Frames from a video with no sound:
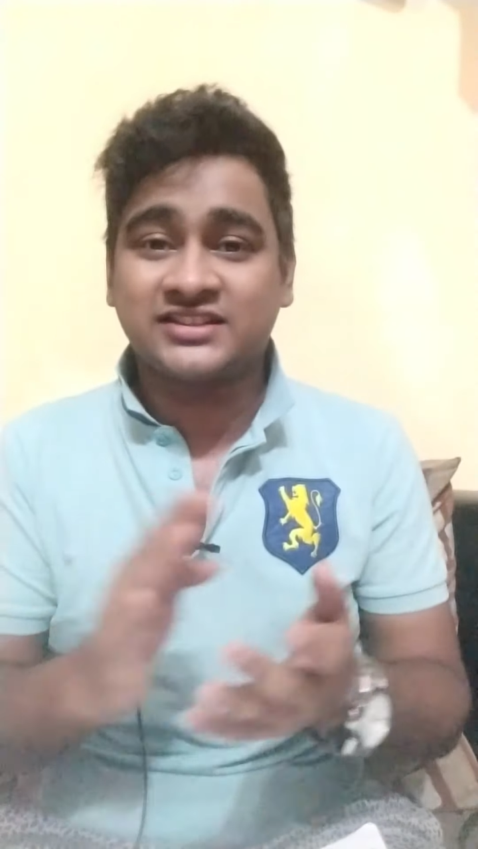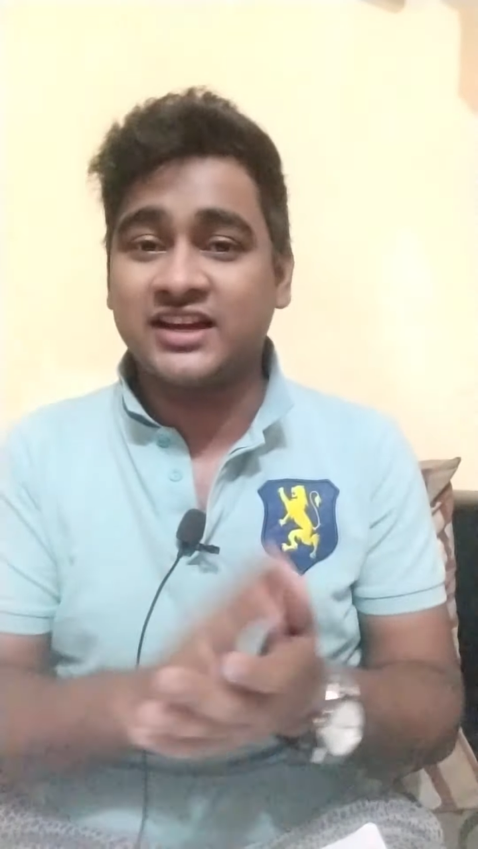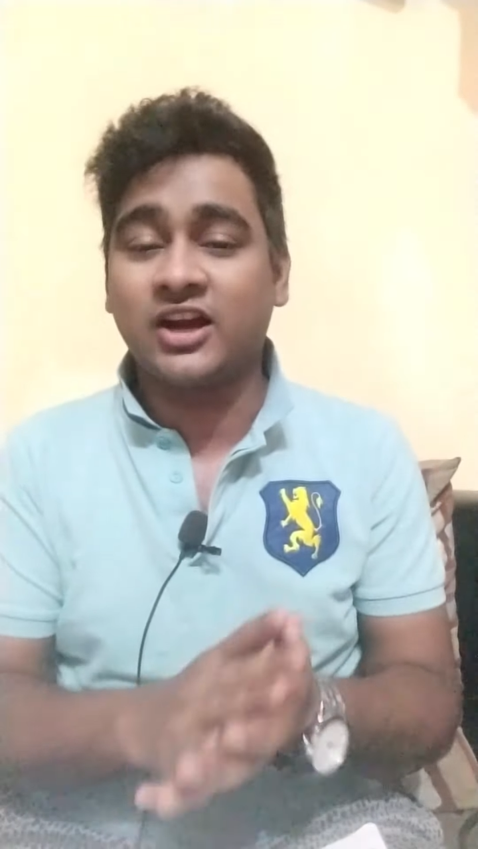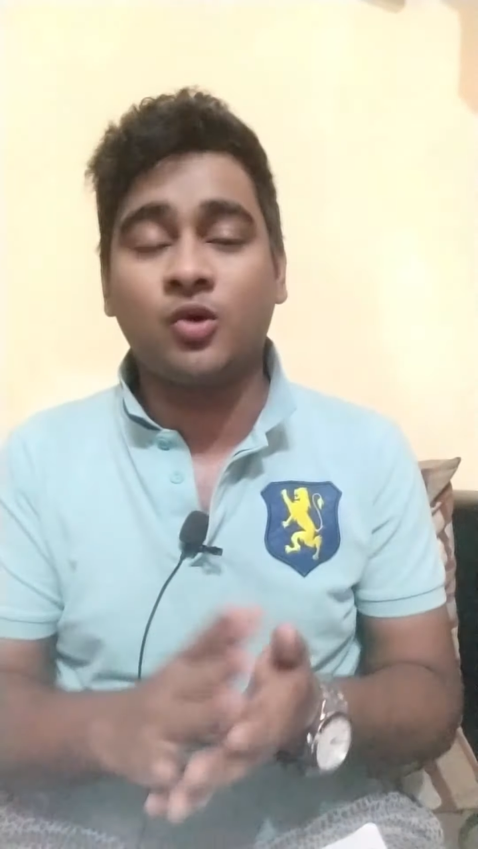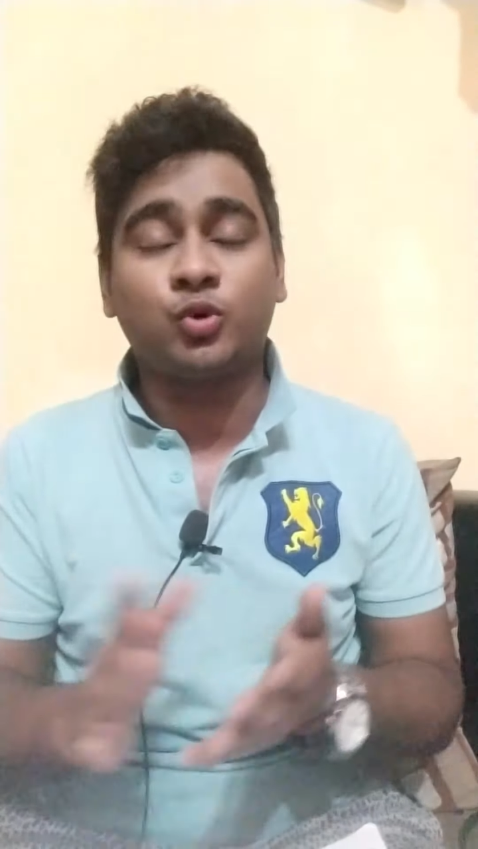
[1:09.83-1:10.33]

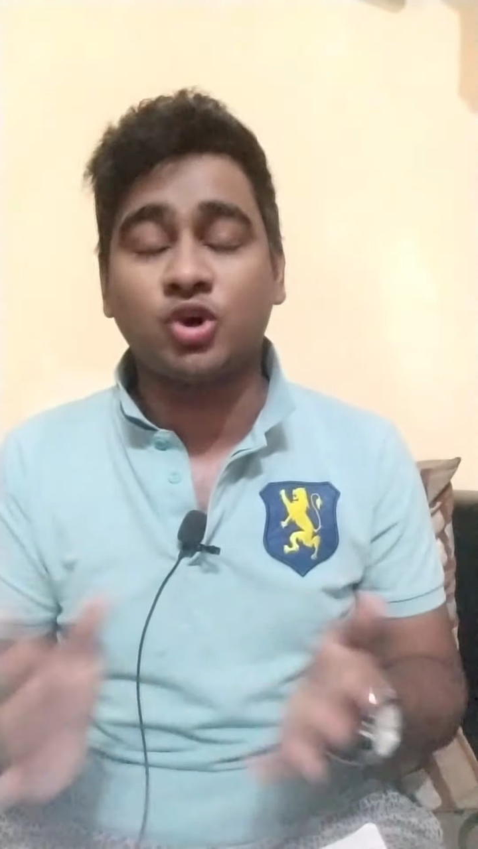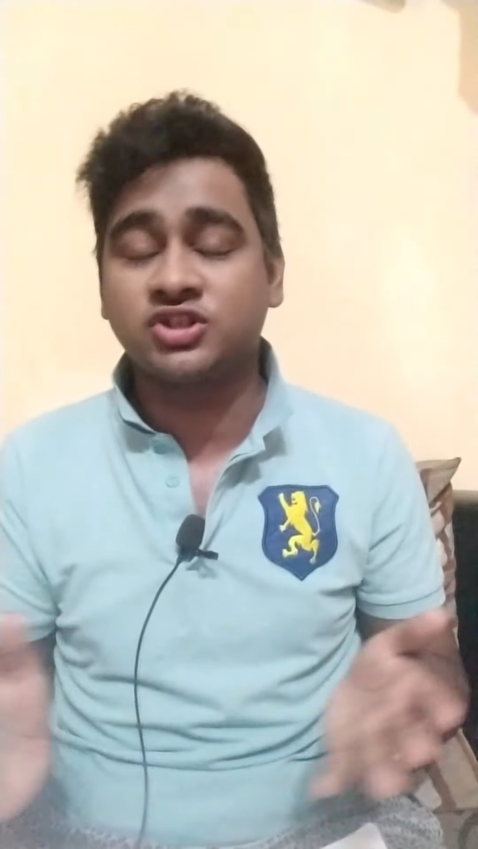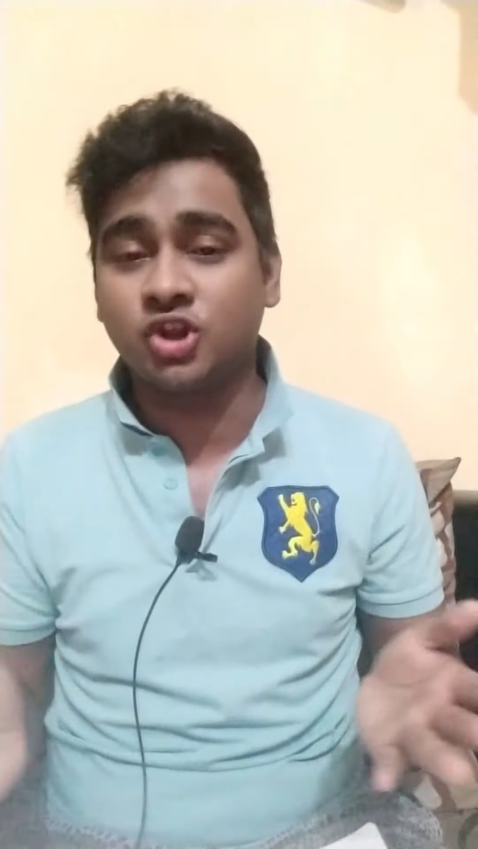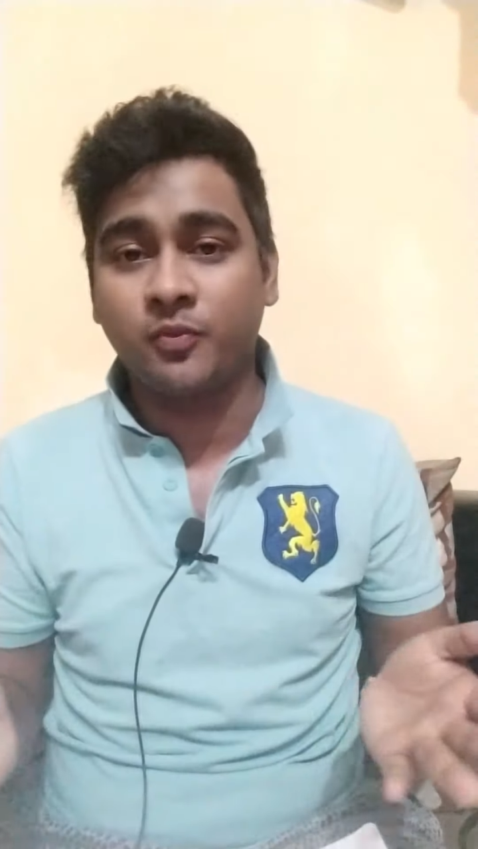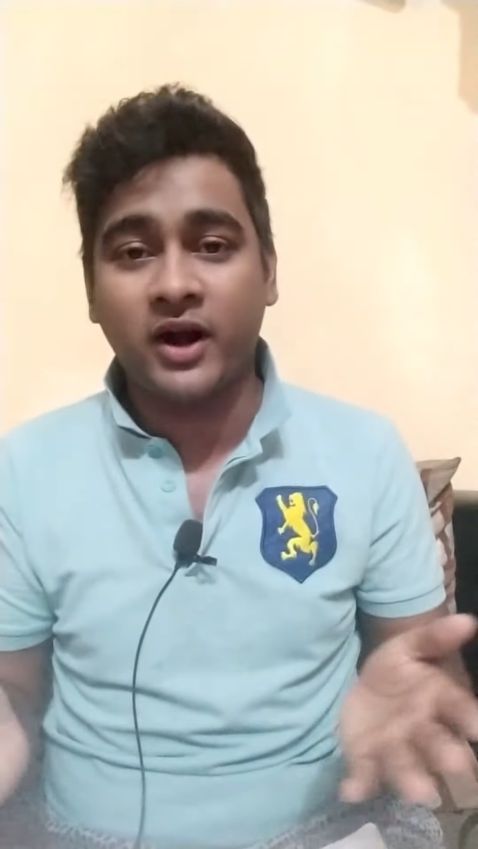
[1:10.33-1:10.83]
আজকে কেন টস
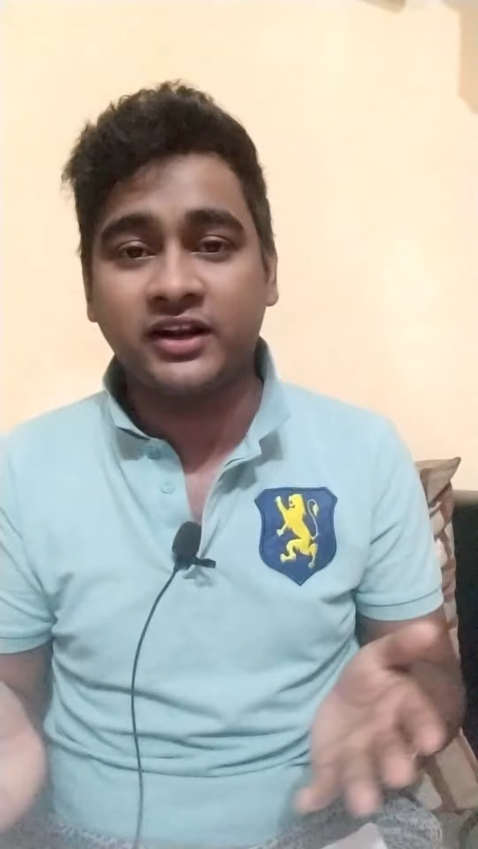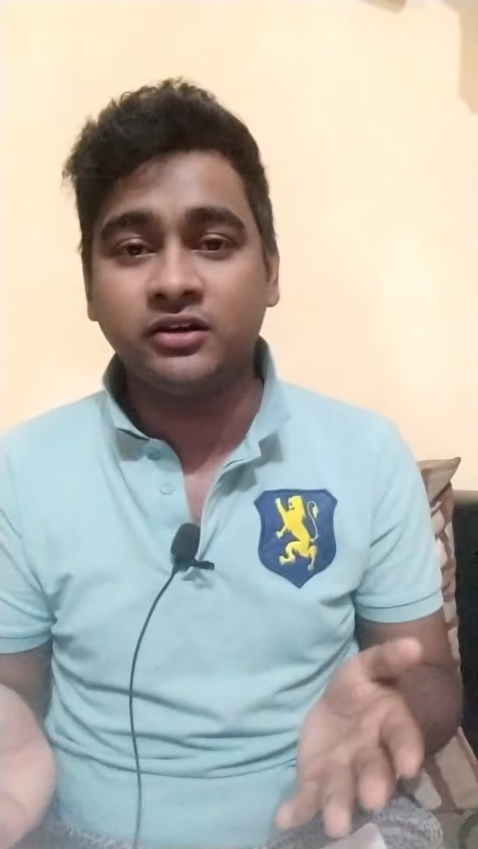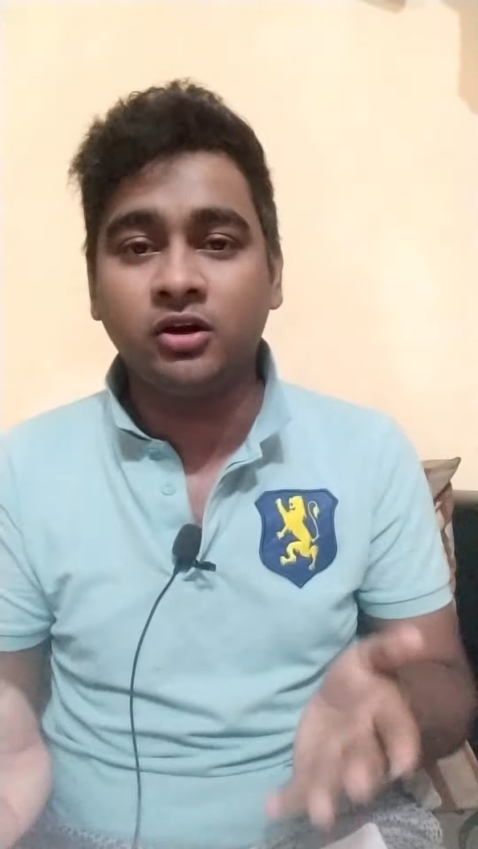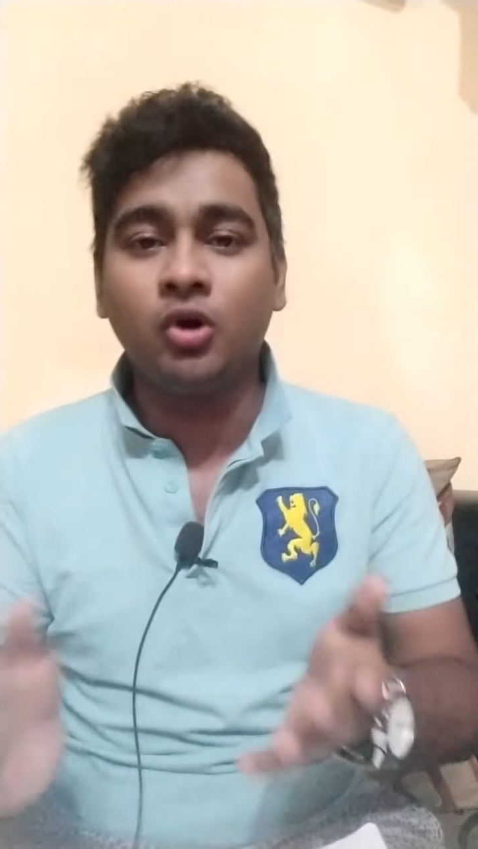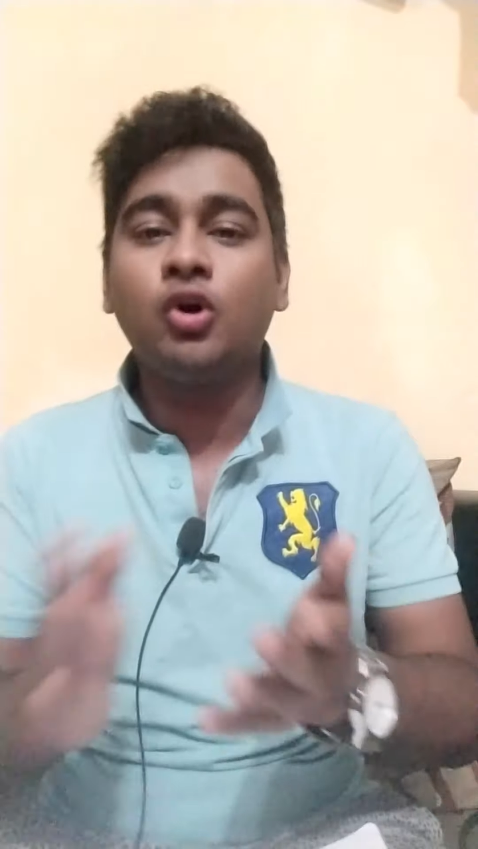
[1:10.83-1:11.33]
জিতে
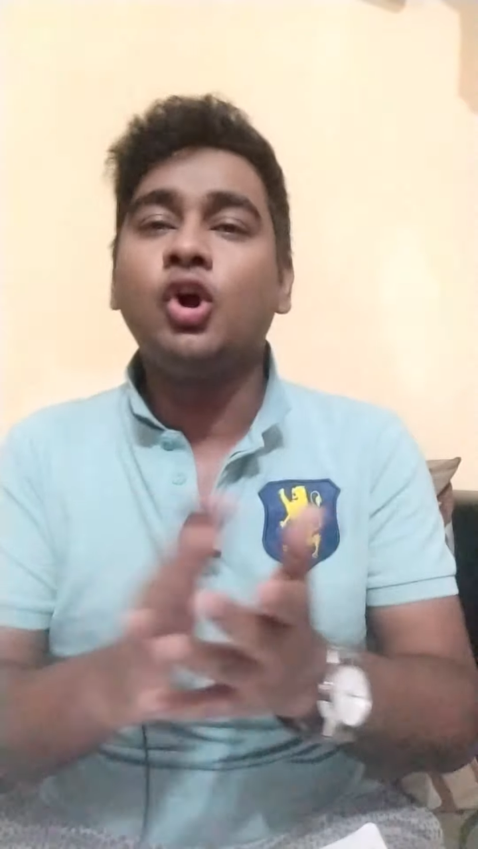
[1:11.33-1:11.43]
ব্যাটিং নিল